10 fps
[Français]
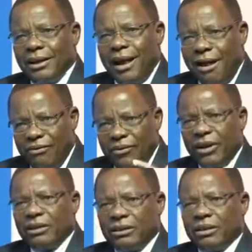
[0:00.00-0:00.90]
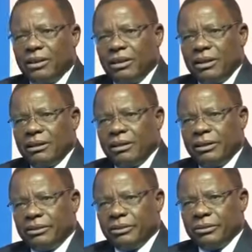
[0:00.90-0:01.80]
avant
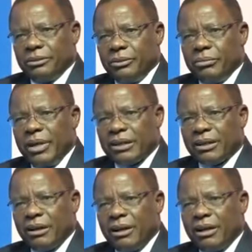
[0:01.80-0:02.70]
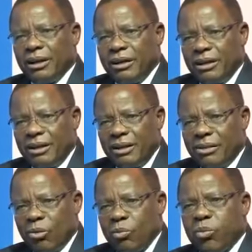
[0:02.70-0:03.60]
euh, de, mettre
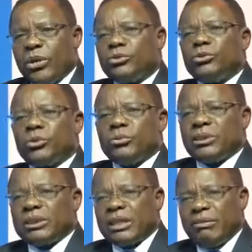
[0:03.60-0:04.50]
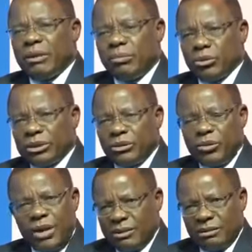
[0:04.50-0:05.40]
au point justement cet avant-projet de
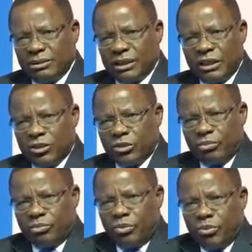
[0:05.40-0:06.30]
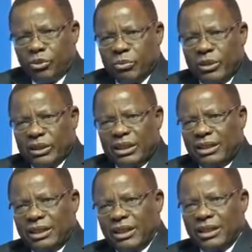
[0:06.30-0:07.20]
loi, ne serait-ce que pour me
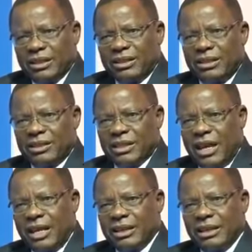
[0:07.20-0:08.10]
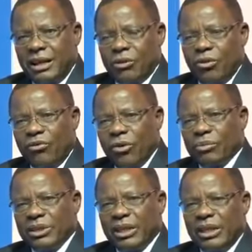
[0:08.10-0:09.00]
demander si cela était en
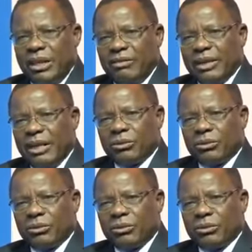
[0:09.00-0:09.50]
conformité avec la